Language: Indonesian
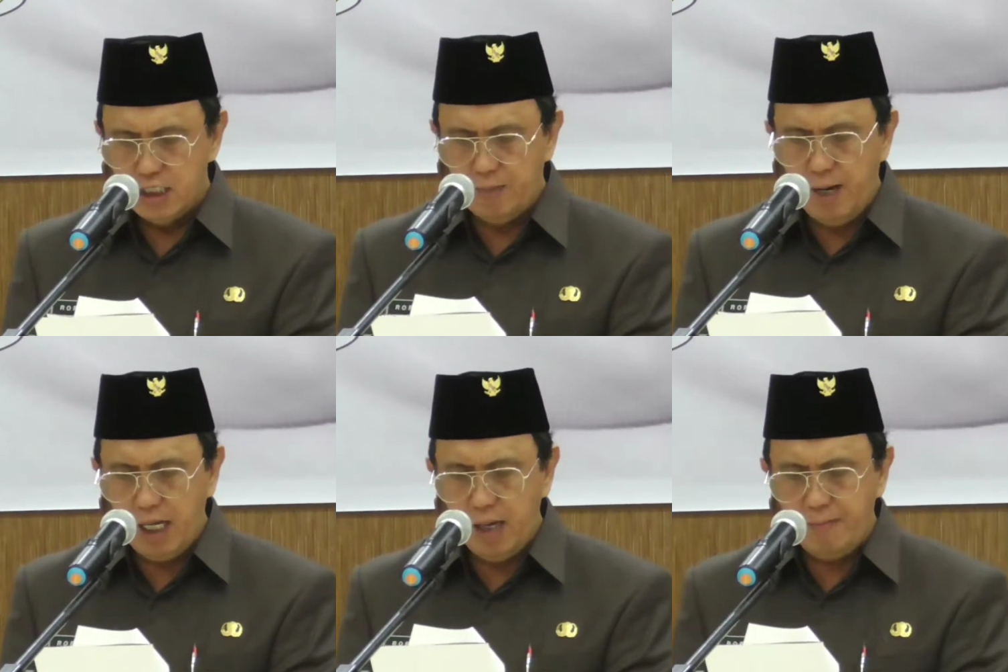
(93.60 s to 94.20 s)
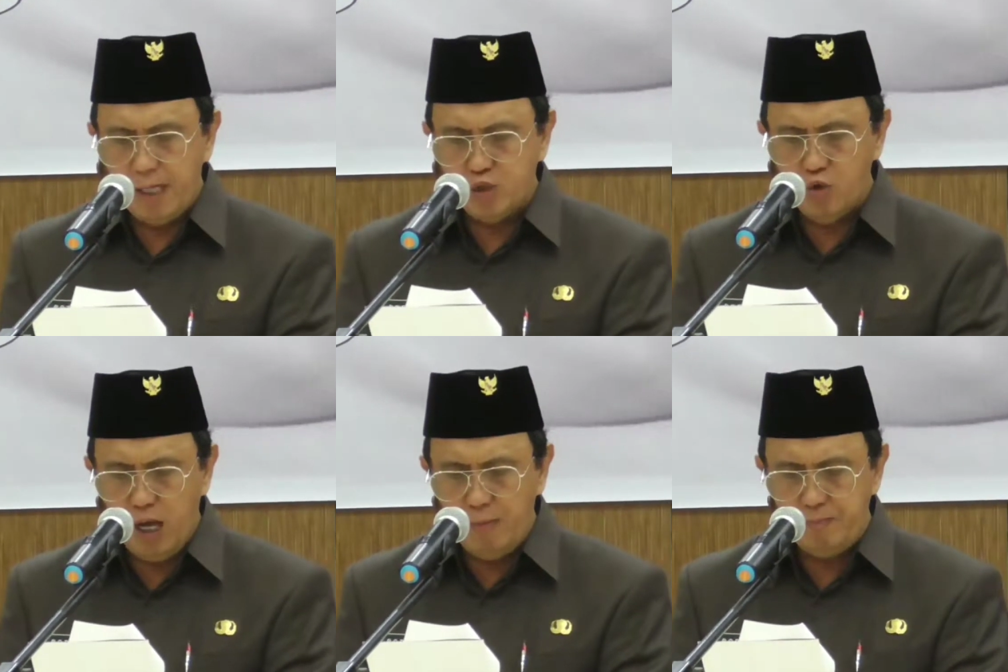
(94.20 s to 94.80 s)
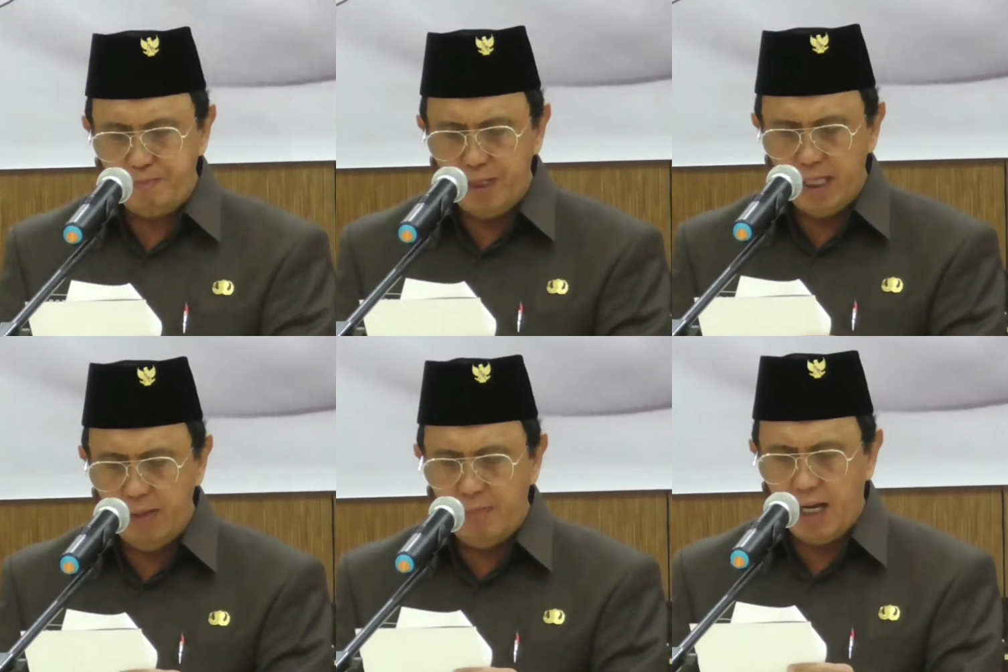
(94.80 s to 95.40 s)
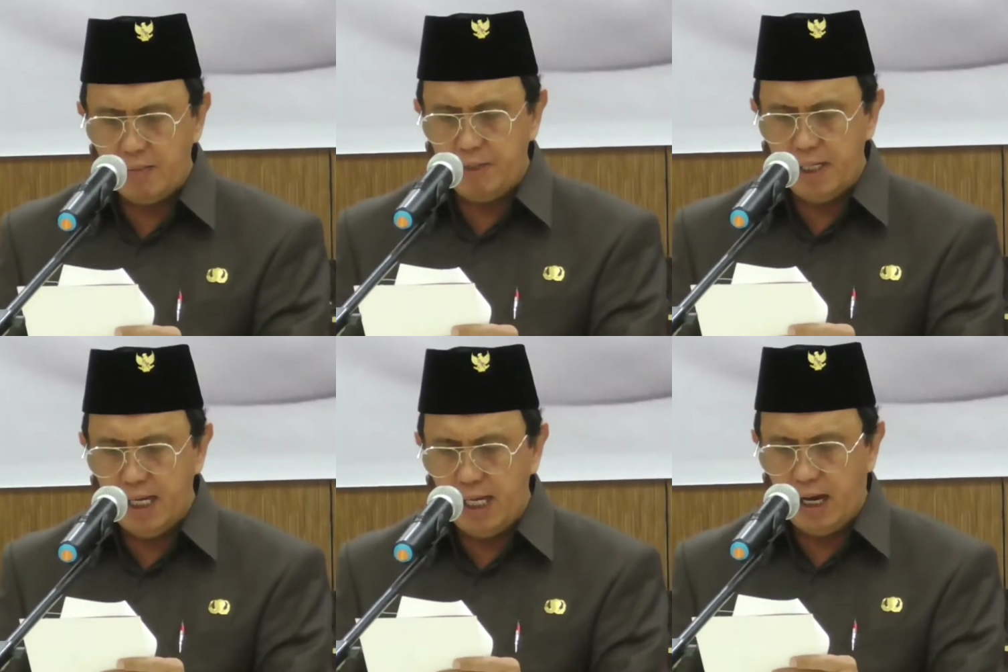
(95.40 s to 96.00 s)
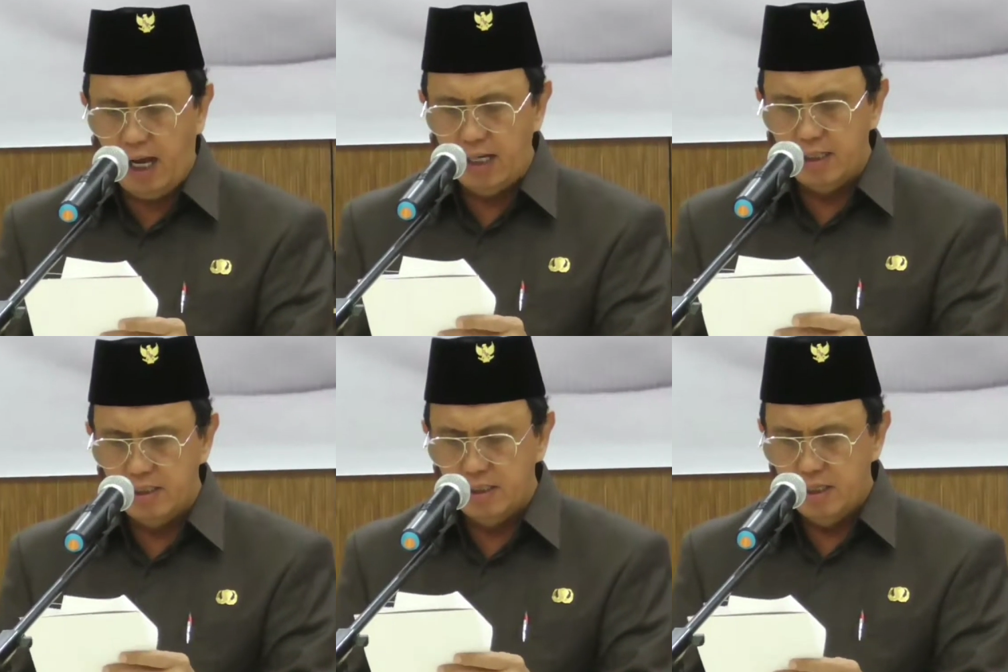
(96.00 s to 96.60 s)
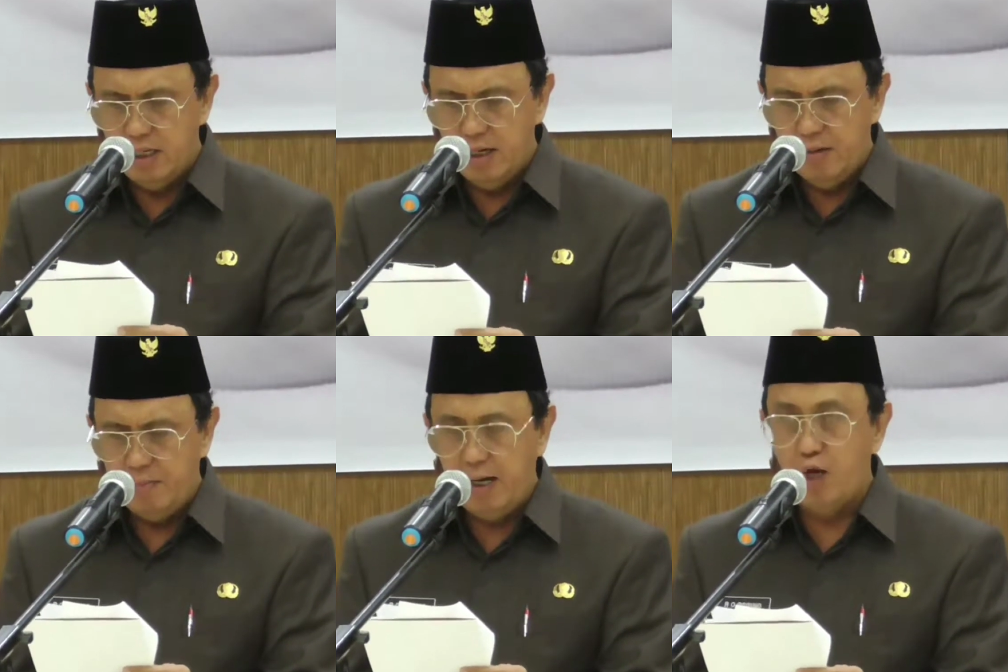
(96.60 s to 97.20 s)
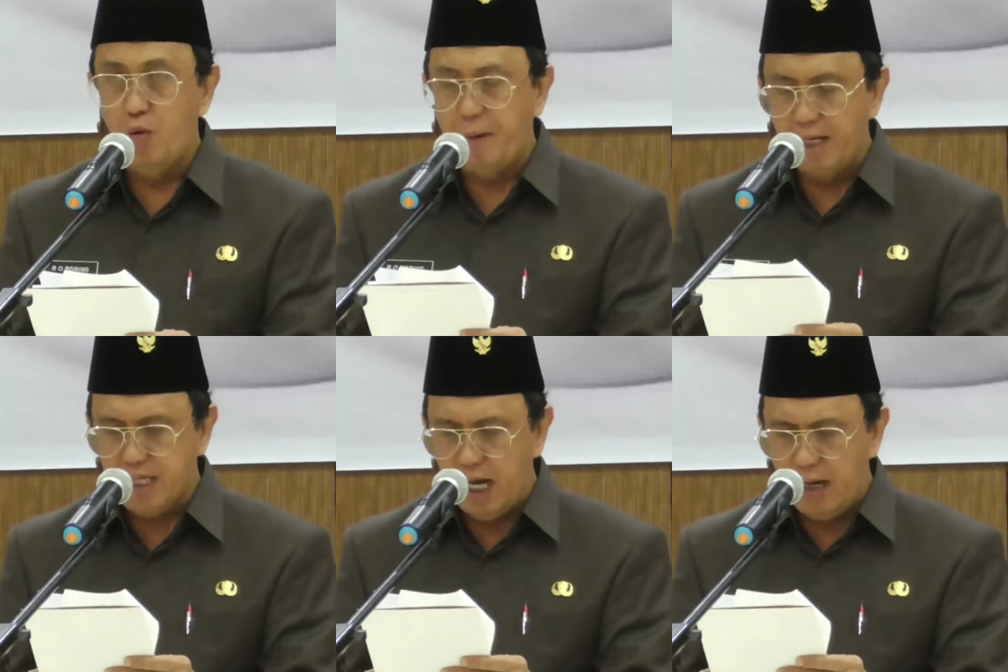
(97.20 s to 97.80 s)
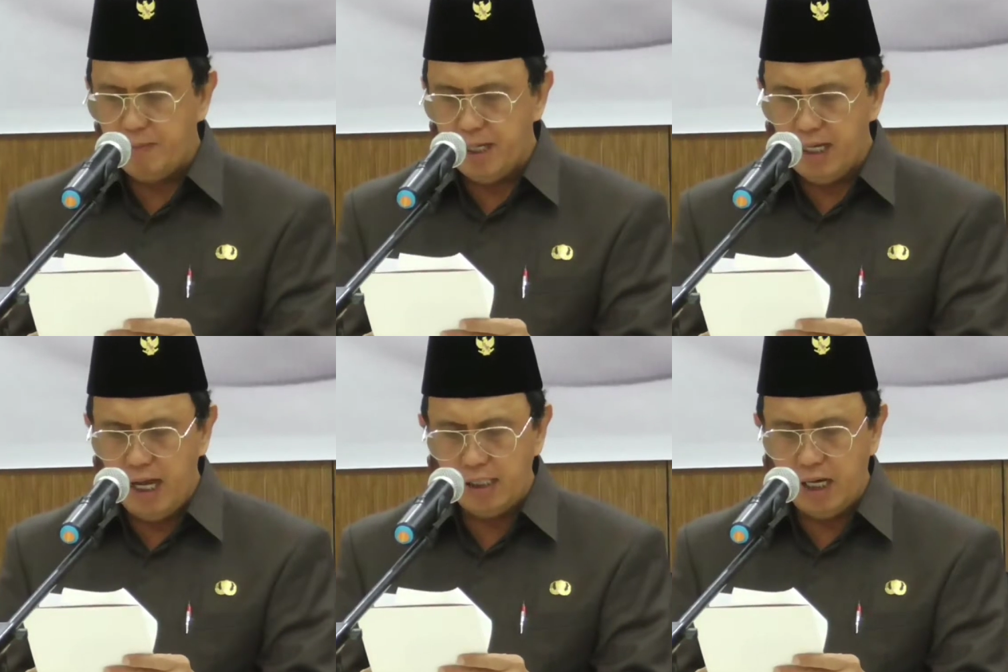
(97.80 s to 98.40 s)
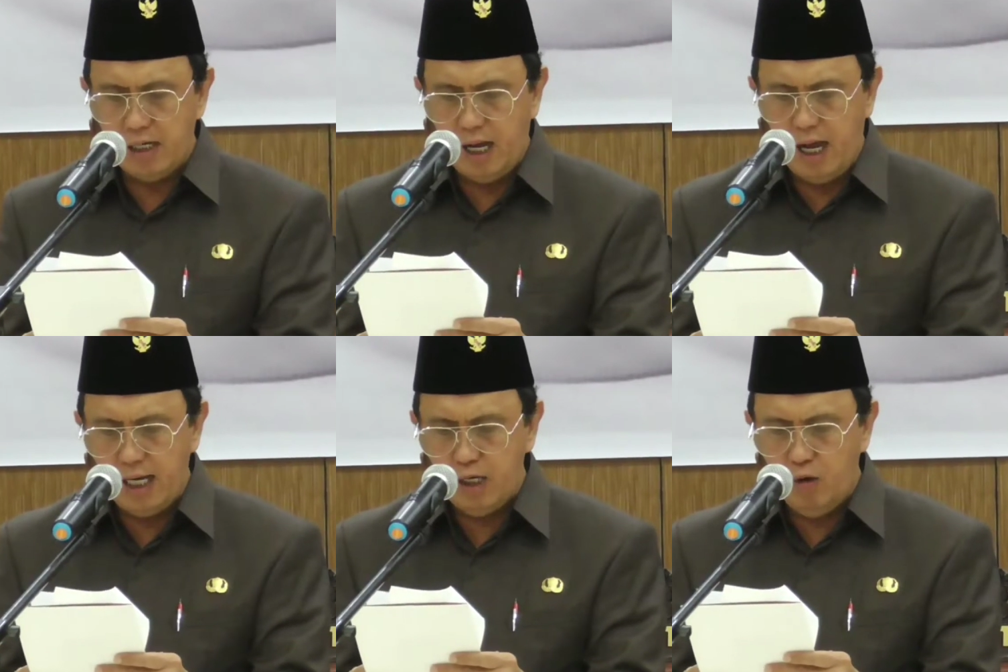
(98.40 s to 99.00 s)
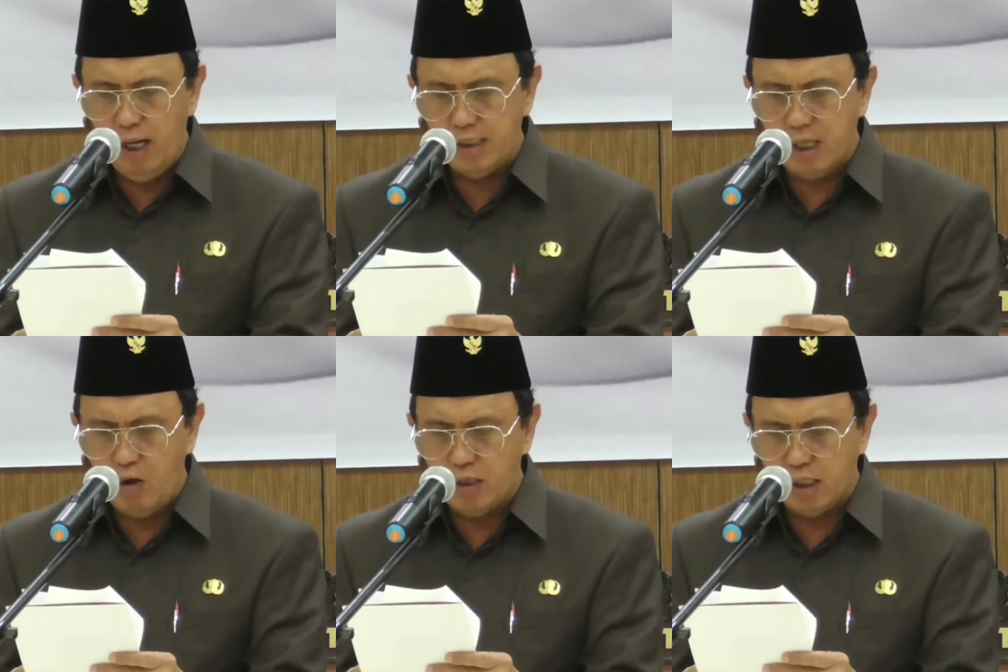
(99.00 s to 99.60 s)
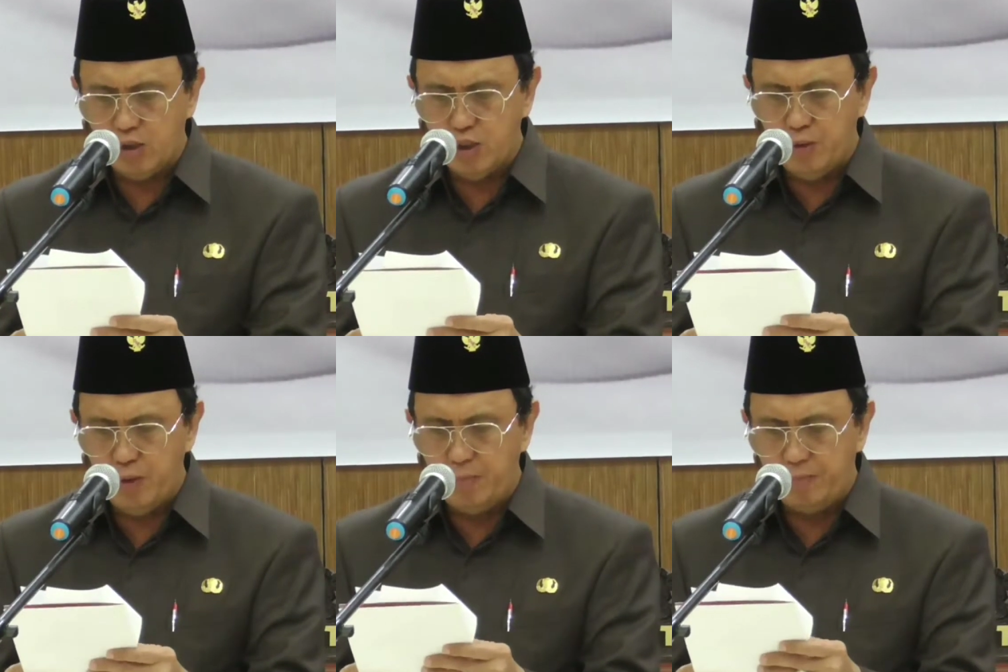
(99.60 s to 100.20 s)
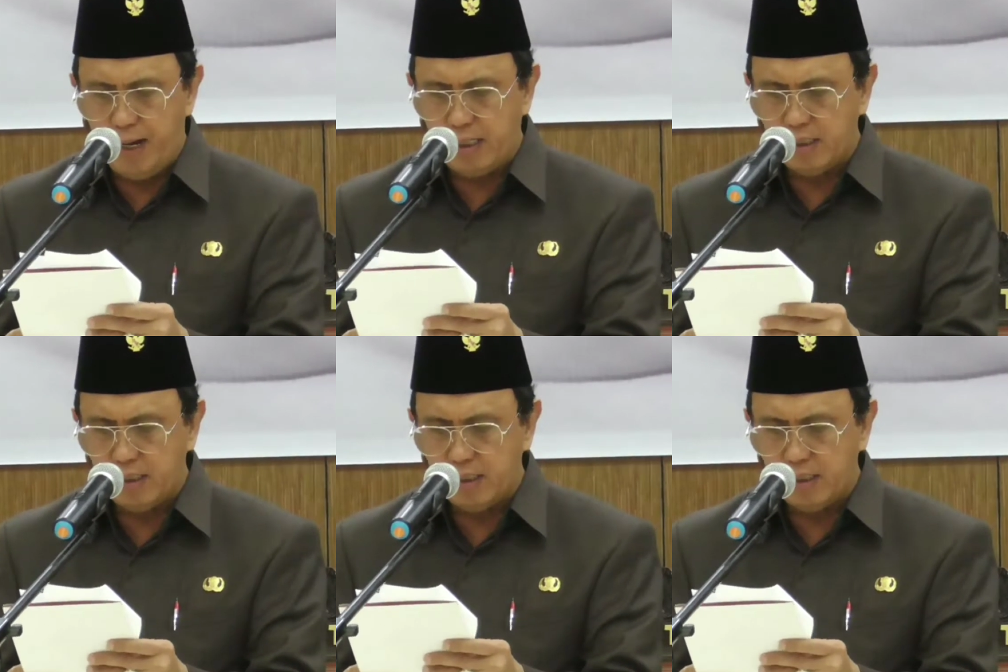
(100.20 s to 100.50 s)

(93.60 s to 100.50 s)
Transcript: sebagai pasukan pengibar bendera pada upacara peringatan Hari Ulang Tahun ke-74